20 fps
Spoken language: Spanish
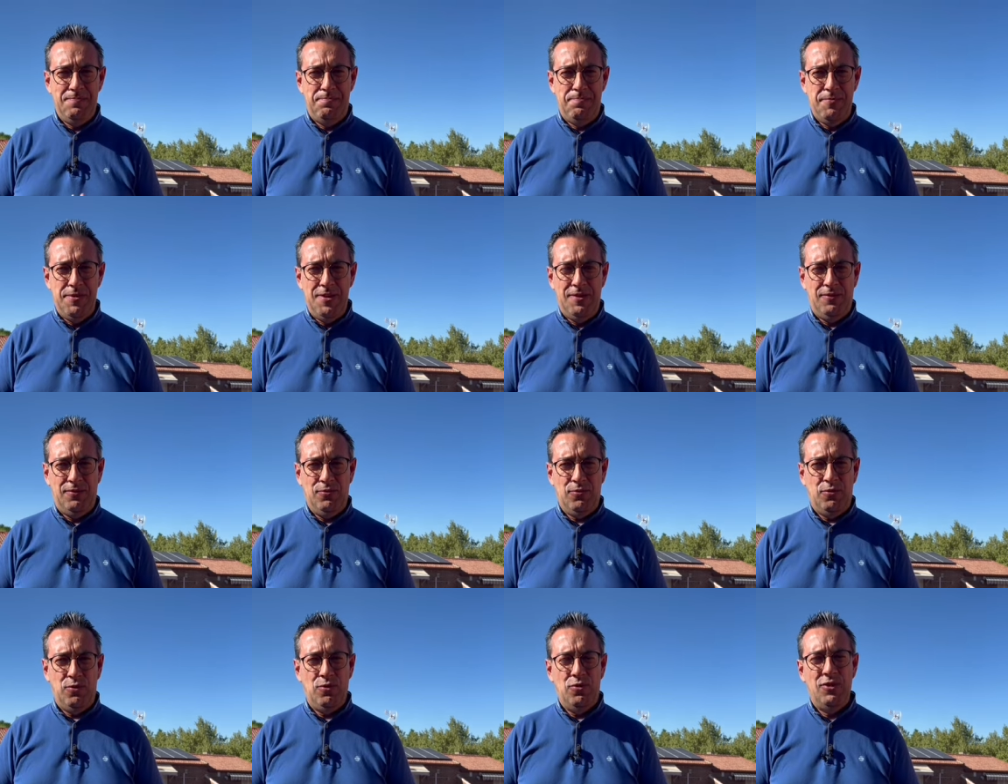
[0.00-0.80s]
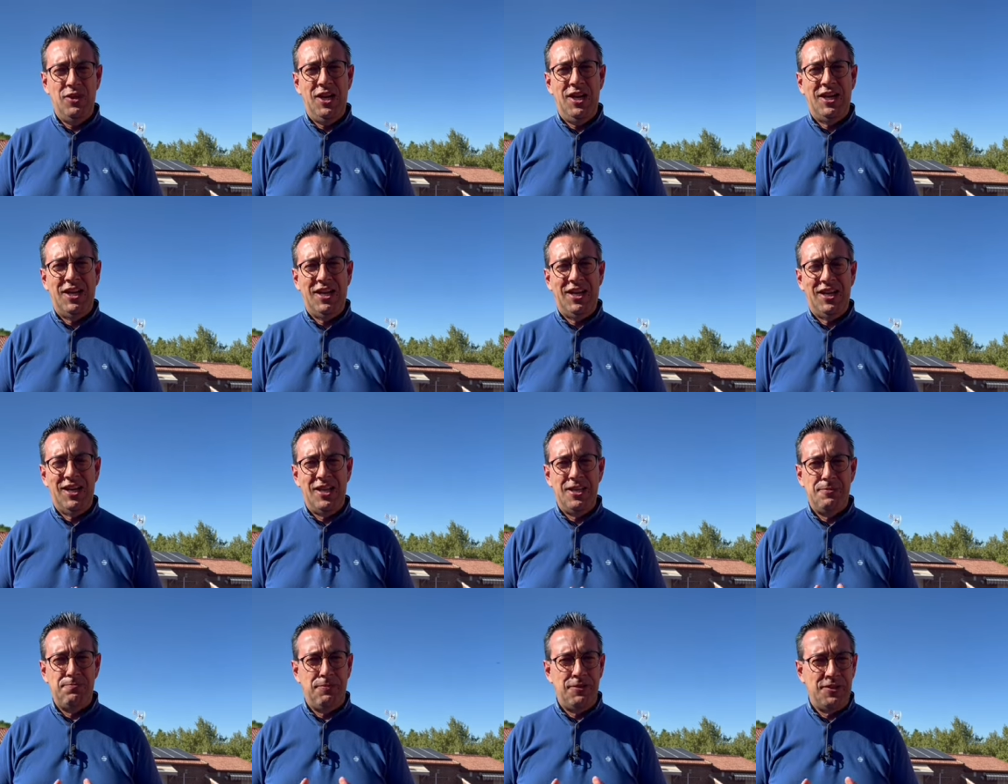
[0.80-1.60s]
hizo con la carrera
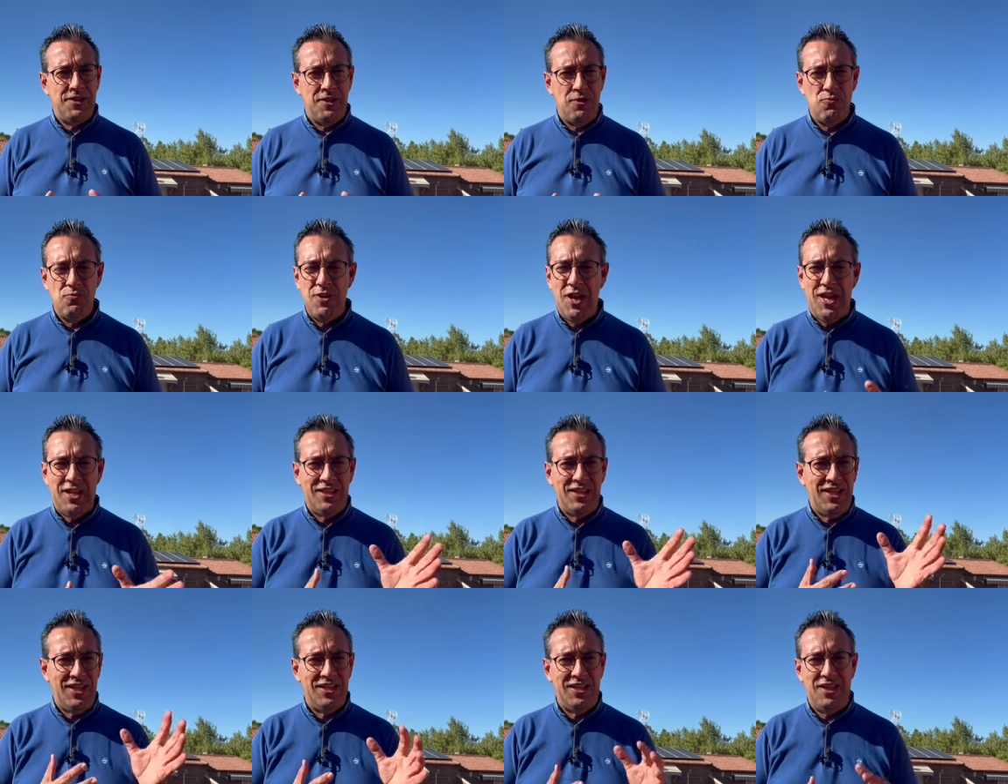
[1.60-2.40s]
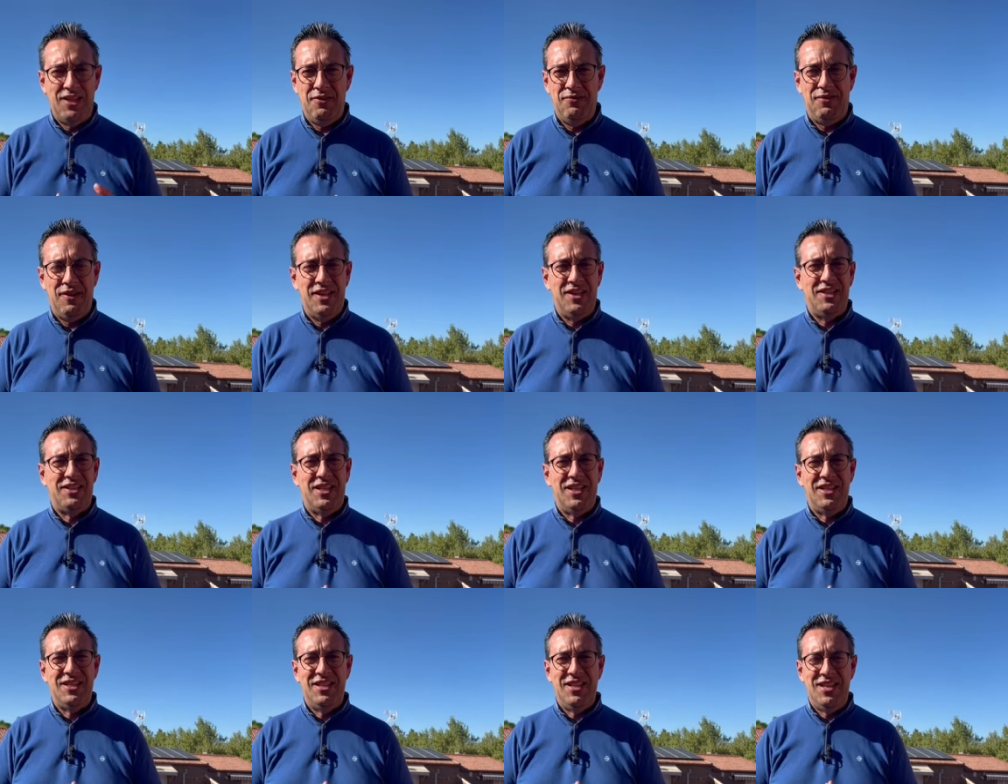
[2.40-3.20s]
después de un ataque a
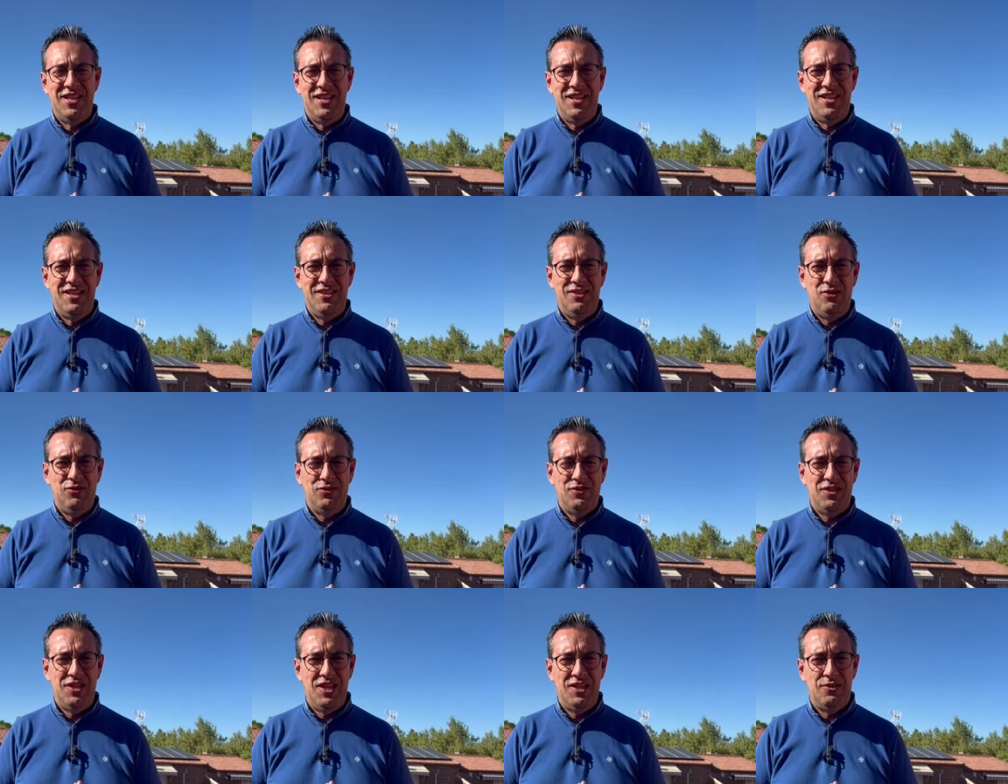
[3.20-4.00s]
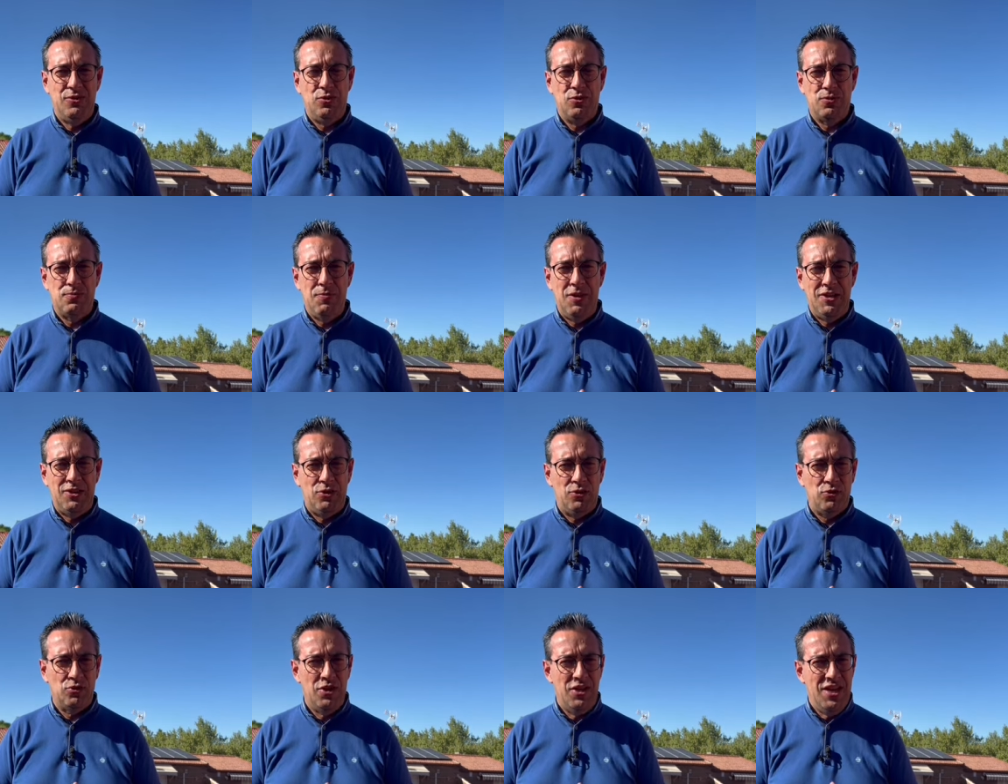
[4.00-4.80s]
falta de 200
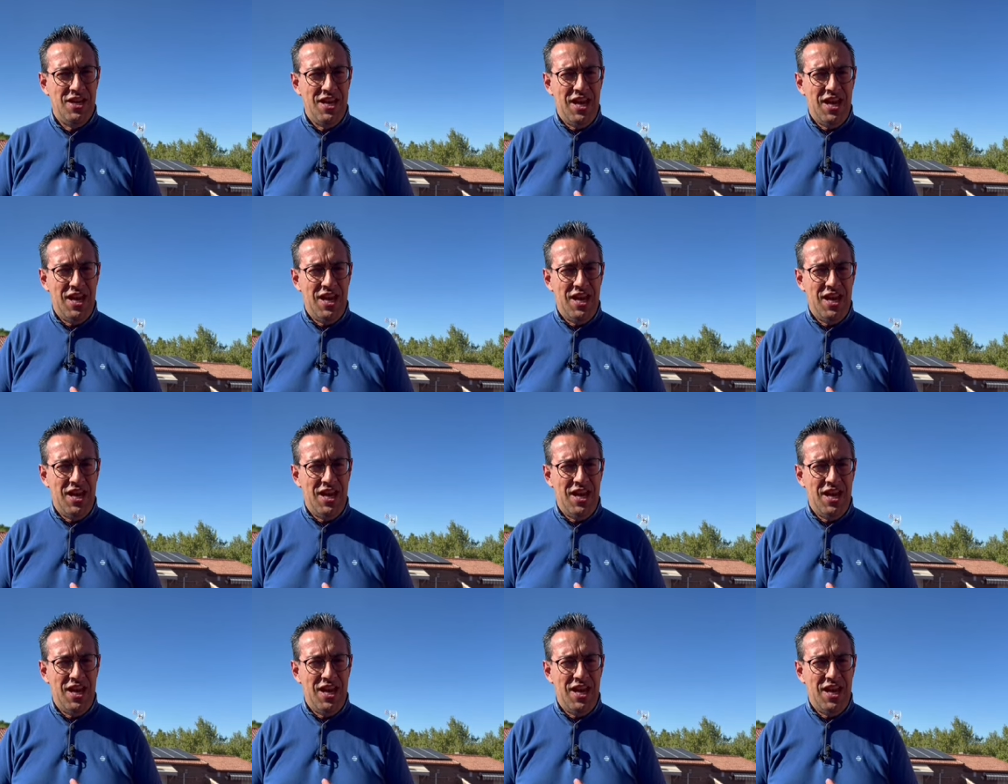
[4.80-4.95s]
metros